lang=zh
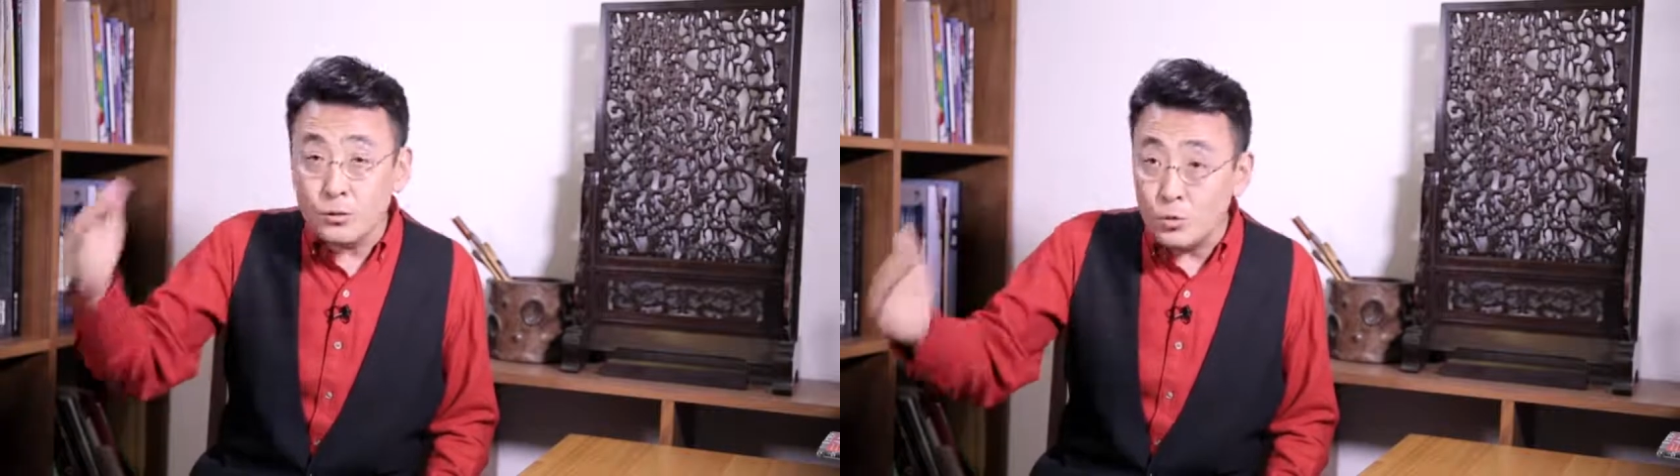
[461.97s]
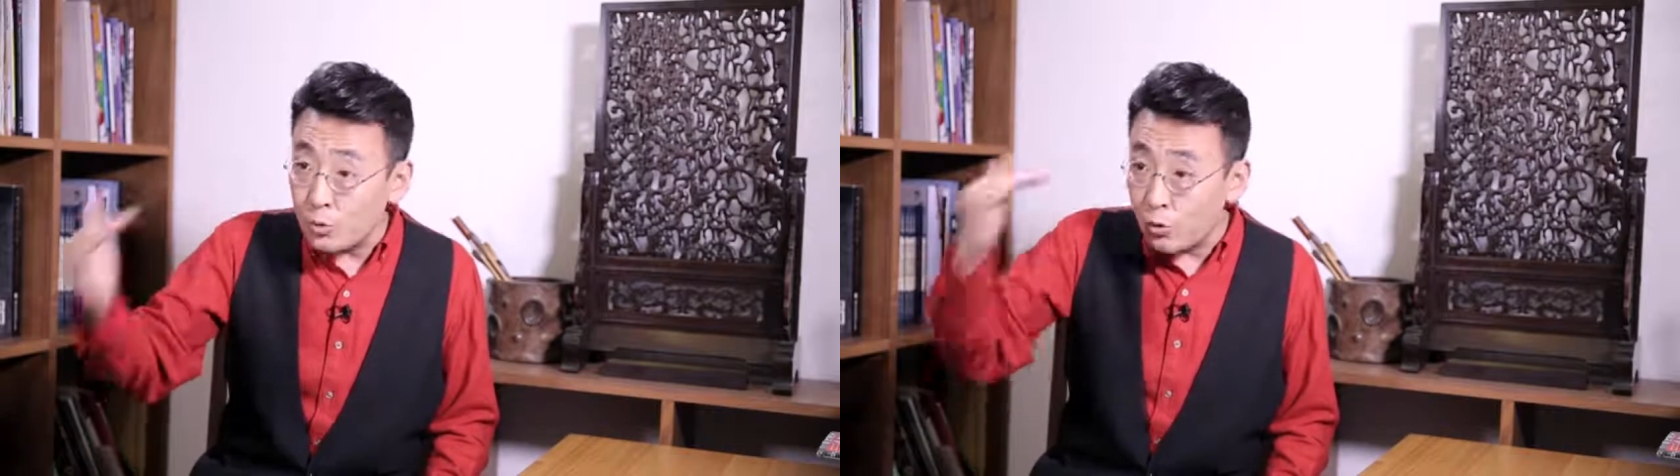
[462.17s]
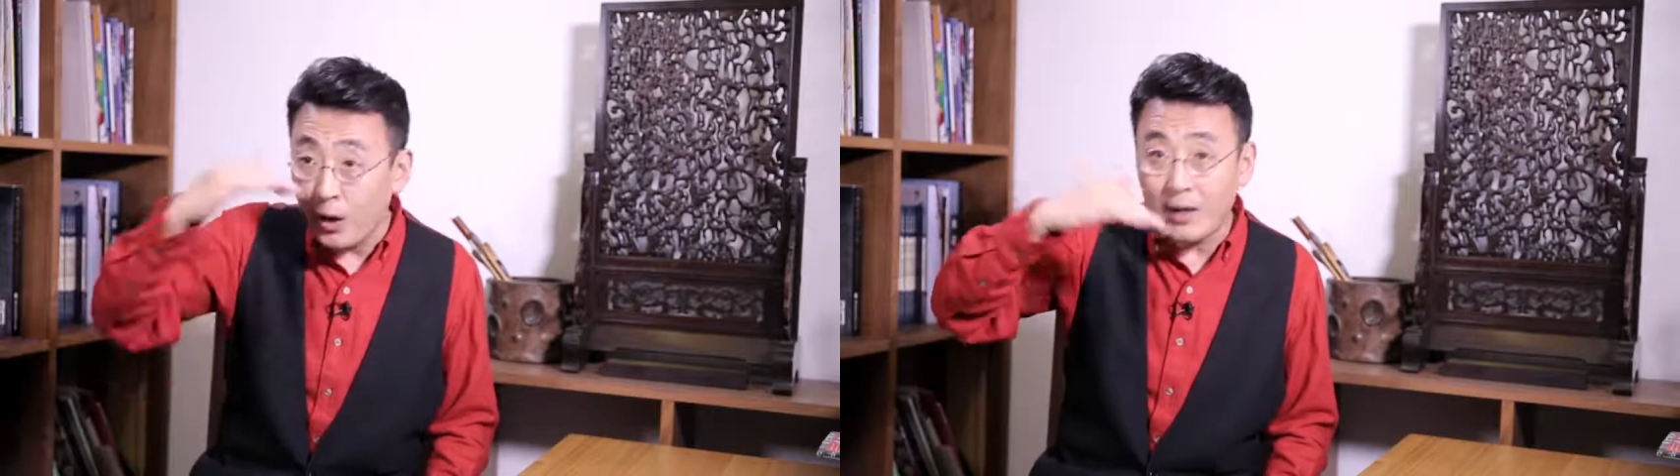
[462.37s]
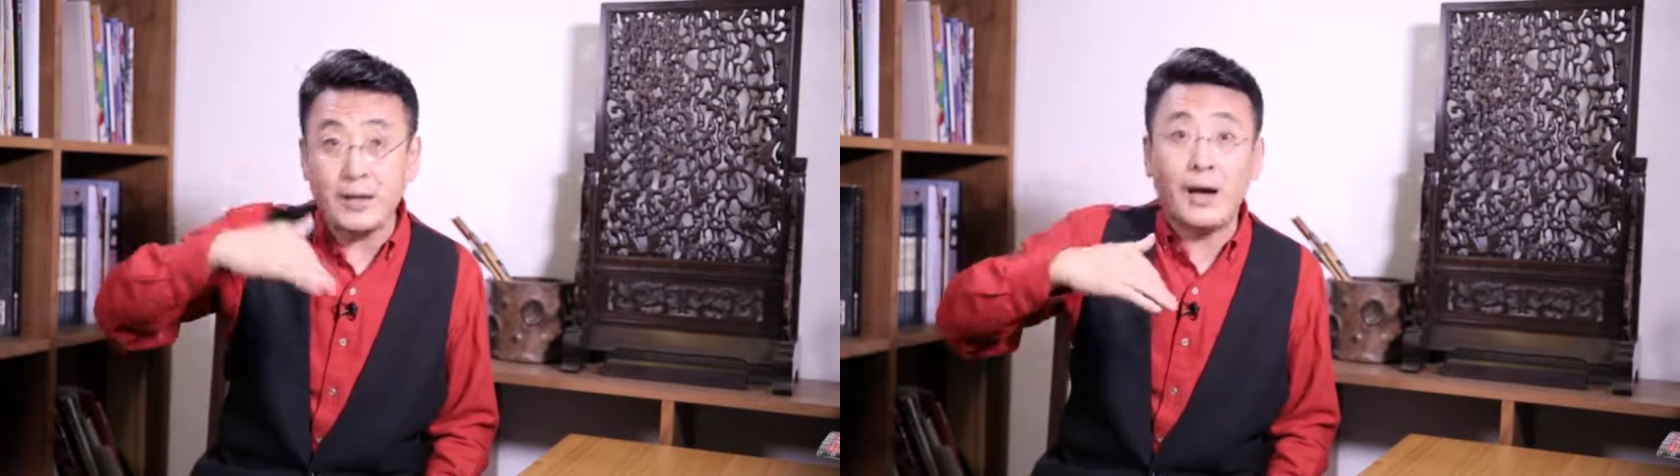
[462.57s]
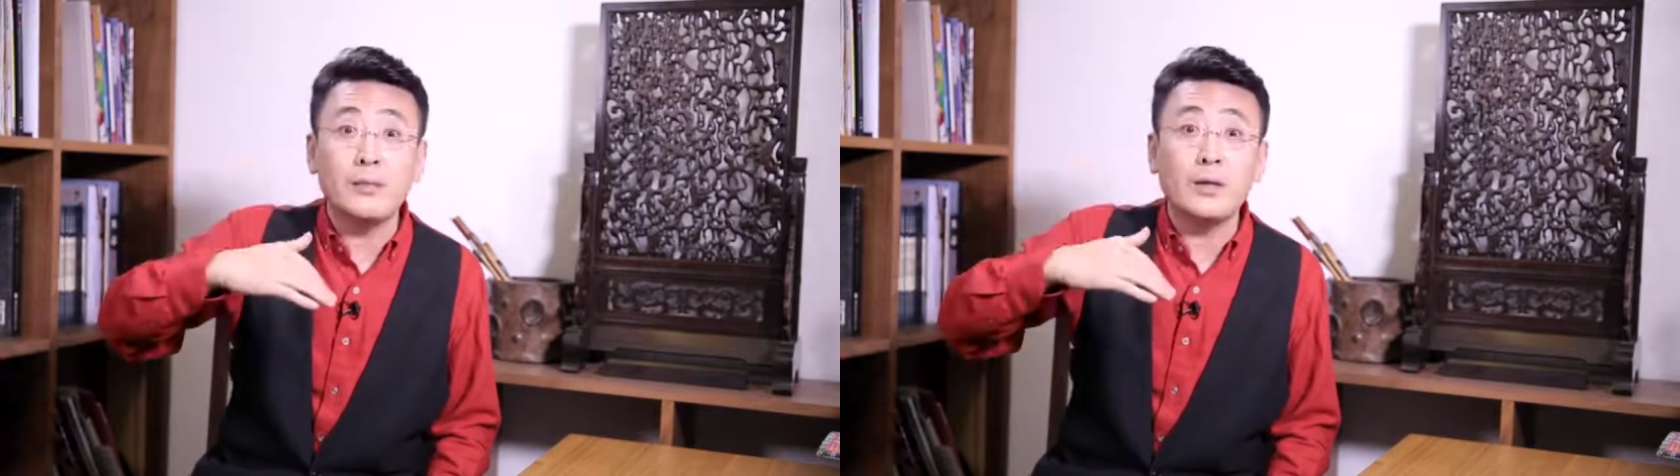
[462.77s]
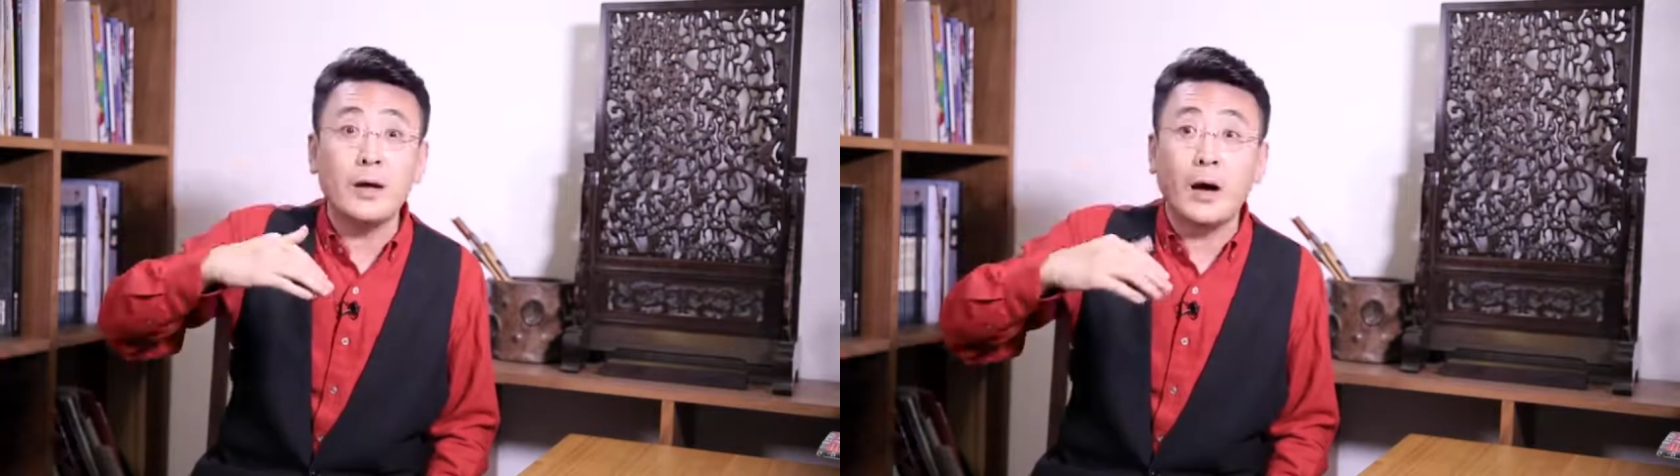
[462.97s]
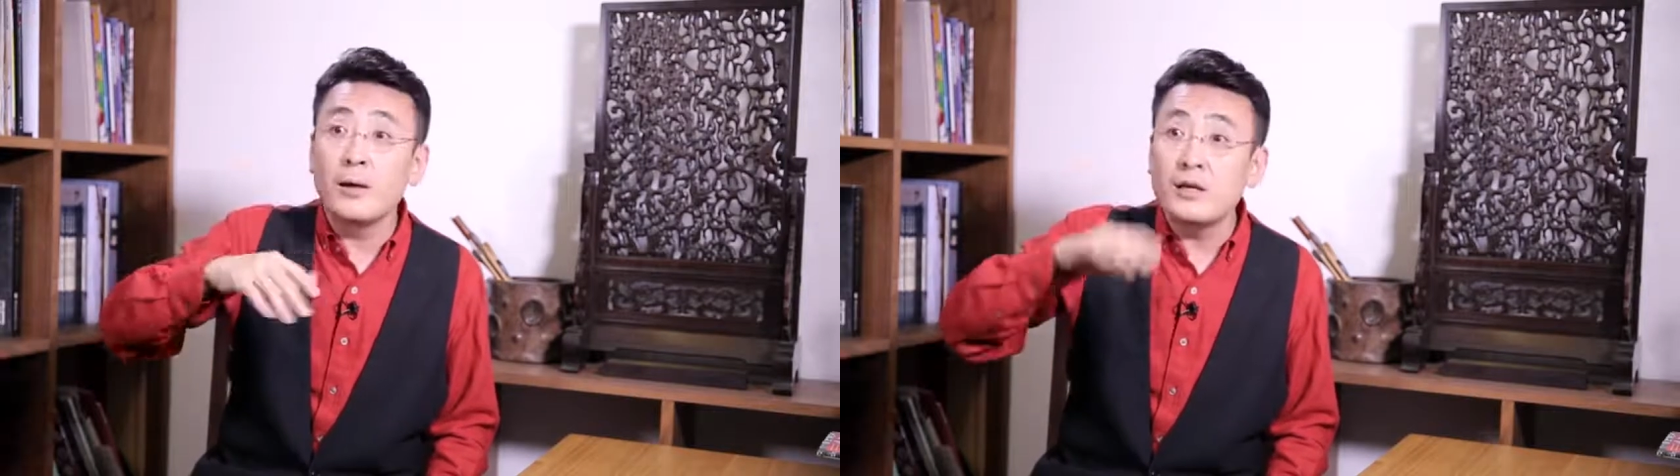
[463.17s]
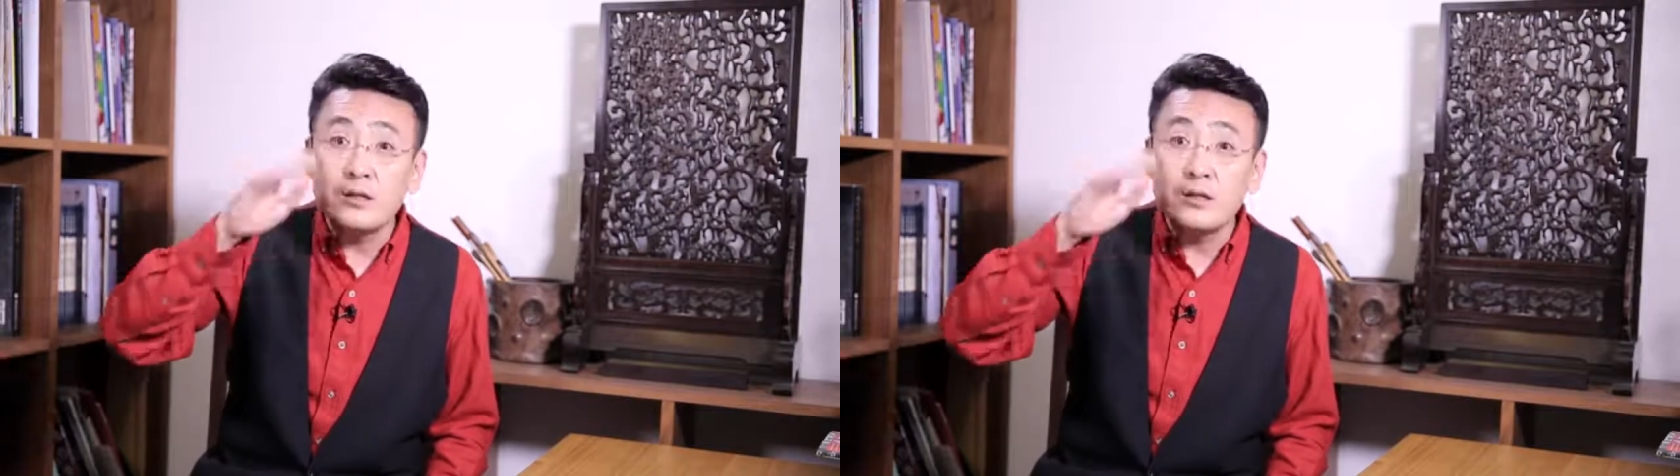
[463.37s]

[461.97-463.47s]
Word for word: 女跨男的呀，